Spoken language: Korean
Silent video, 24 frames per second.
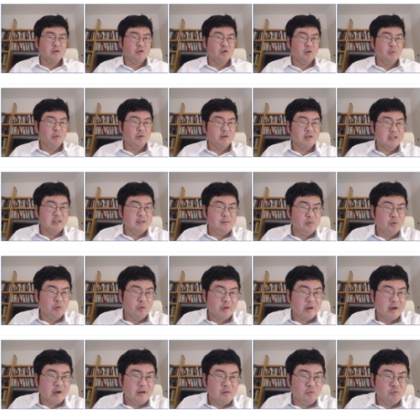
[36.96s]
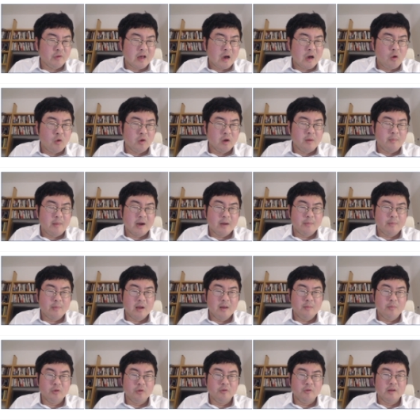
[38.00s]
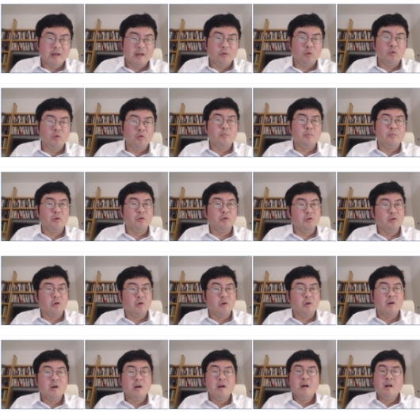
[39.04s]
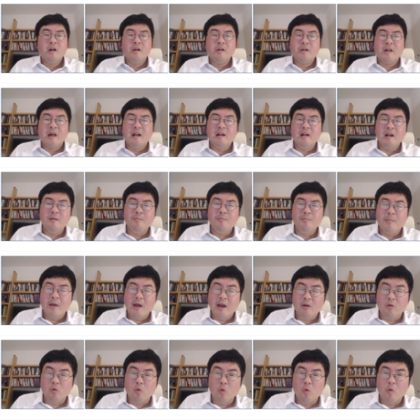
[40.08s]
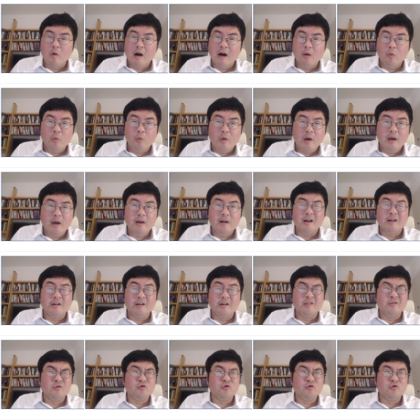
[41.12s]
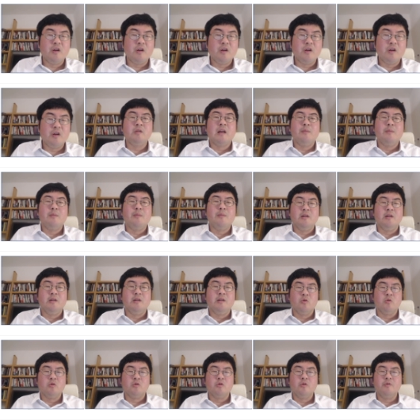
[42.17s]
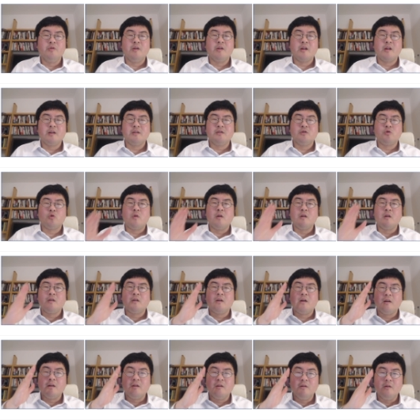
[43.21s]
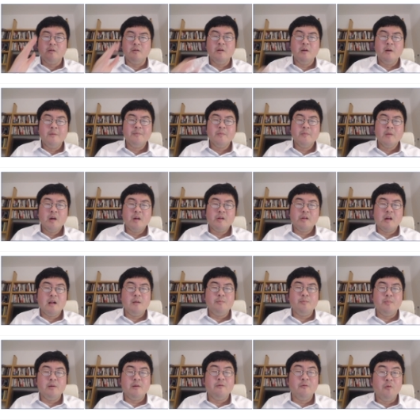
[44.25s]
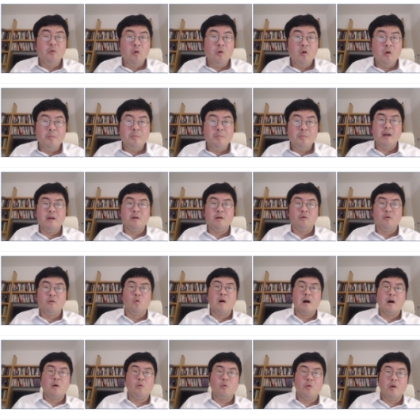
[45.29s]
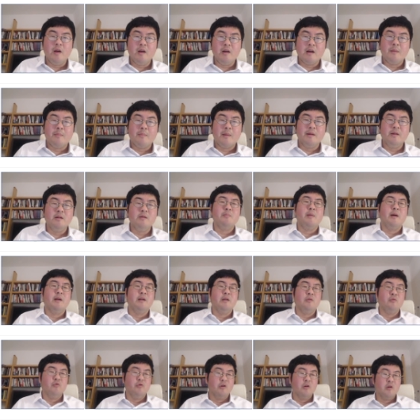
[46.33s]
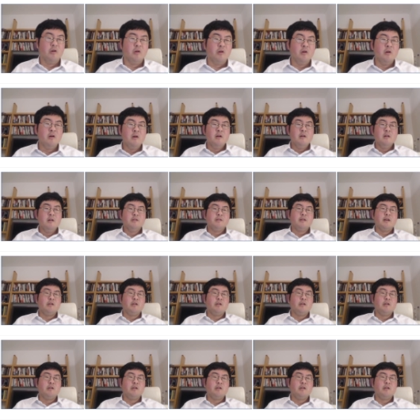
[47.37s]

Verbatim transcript: 그러면은 11월에 살고 4월에 말에 팔면은 떼돈을 버는겨. Sell in May, go away라는 주식 속담이 있죠. 그런데 사실 정확하게는 sell before May, go away가 맞는 말이고요. 자,